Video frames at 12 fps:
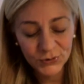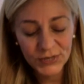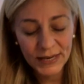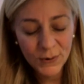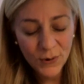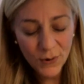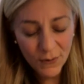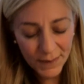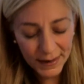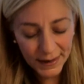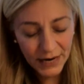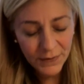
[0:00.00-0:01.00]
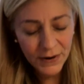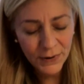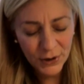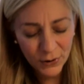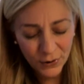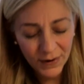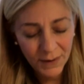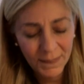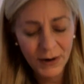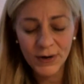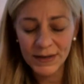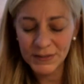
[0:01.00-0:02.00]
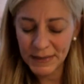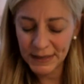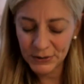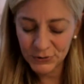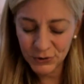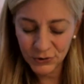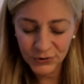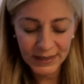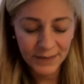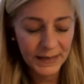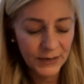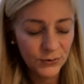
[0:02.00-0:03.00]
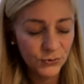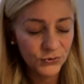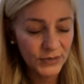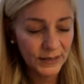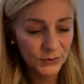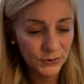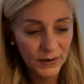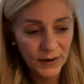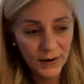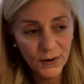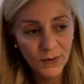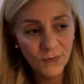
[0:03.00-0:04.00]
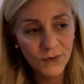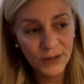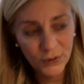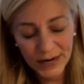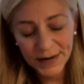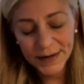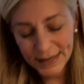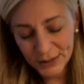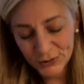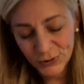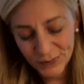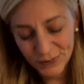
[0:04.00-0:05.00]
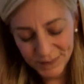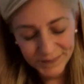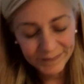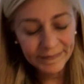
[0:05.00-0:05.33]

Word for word: Si hay un hombre que vivió bajo la inspiración del Espíritu Santo, fue Don Enrique Shaw.